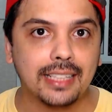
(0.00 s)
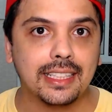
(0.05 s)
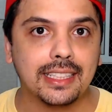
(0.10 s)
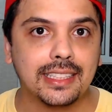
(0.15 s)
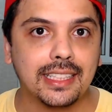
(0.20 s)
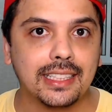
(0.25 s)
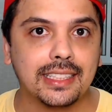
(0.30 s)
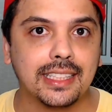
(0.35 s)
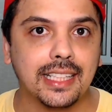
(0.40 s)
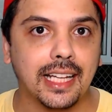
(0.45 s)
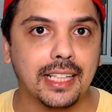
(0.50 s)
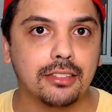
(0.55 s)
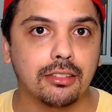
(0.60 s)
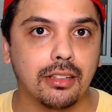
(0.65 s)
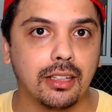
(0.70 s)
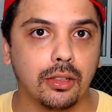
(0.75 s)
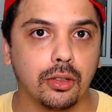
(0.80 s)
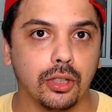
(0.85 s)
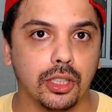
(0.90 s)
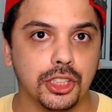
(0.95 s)
dessa
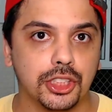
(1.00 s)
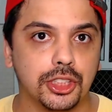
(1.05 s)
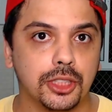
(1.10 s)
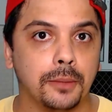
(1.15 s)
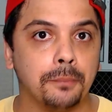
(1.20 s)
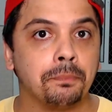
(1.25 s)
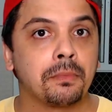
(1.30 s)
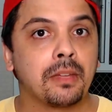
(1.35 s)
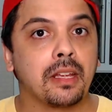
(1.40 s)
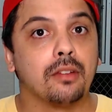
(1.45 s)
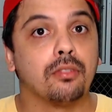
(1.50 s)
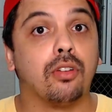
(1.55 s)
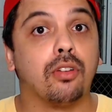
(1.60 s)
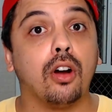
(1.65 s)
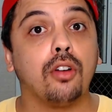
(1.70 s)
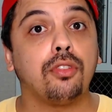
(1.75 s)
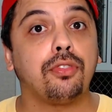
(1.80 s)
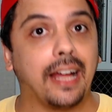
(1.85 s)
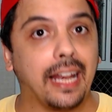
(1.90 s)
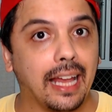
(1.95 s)
cédula hoje?
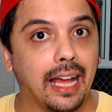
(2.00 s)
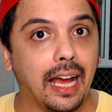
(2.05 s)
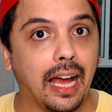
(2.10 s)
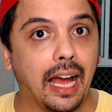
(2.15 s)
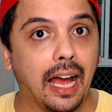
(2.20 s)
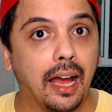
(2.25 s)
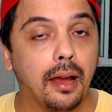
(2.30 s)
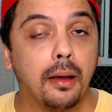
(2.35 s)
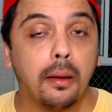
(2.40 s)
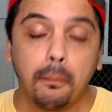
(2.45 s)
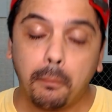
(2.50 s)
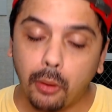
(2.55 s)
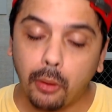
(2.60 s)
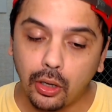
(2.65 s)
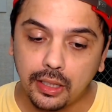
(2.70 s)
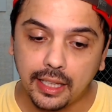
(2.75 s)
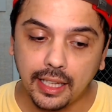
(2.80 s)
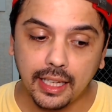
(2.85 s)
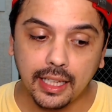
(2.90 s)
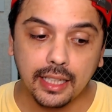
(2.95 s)
Vou falar
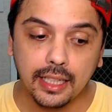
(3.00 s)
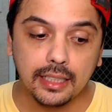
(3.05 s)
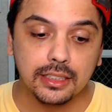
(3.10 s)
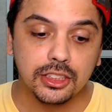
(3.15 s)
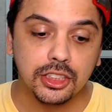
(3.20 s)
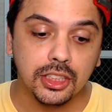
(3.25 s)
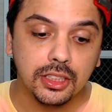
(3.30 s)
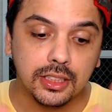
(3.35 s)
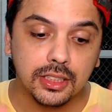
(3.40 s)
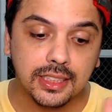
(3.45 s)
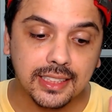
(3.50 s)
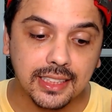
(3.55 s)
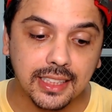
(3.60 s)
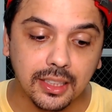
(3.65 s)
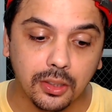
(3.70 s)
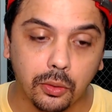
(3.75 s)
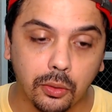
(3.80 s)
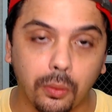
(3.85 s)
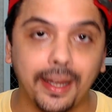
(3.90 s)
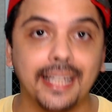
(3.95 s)
porque de
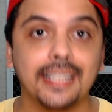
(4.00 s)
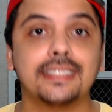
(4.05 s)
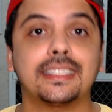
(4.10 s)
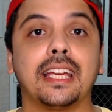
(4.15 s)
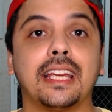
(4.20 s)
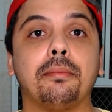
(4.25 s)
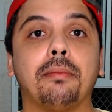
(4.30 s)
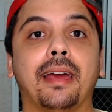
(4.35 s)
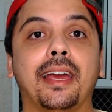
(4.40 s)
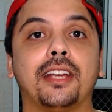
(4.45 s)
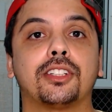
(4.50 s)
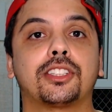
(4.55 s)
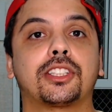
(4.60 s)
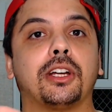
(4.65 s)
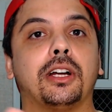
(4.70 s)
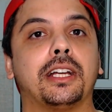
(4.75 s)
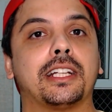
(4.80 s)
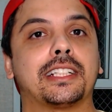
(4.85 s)
50 e-mails que eu